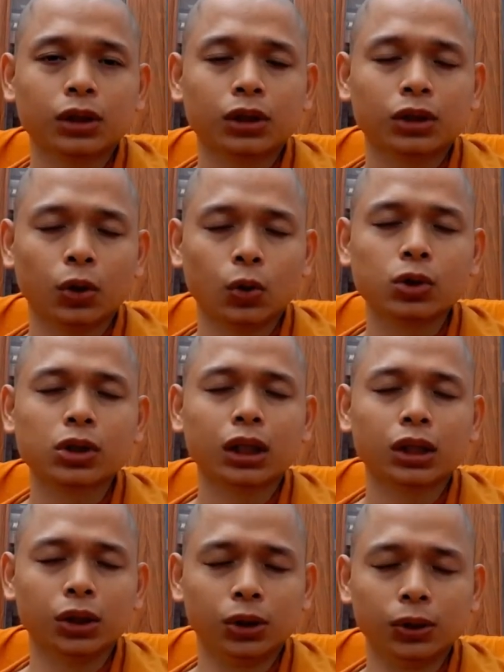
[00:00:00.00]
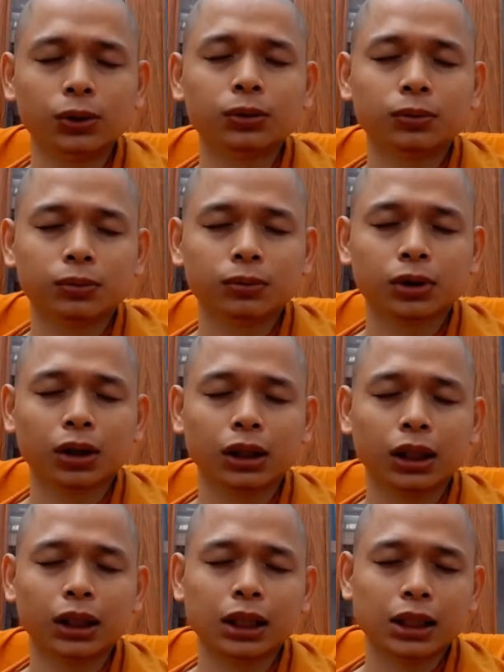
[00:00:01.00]
thủ sanh hữu có
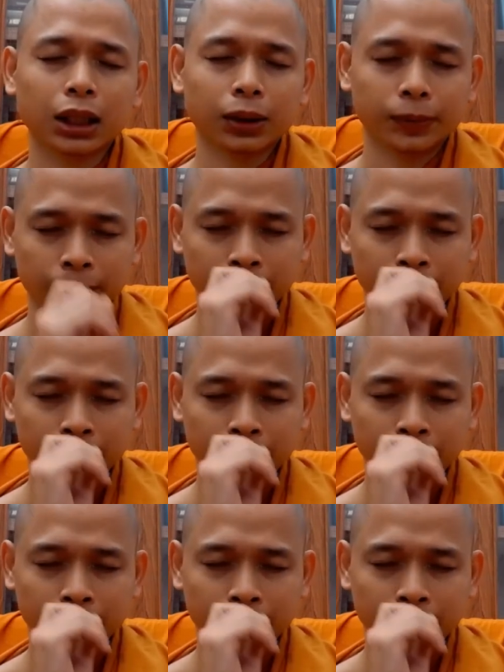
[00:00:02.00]
nghĩa là sao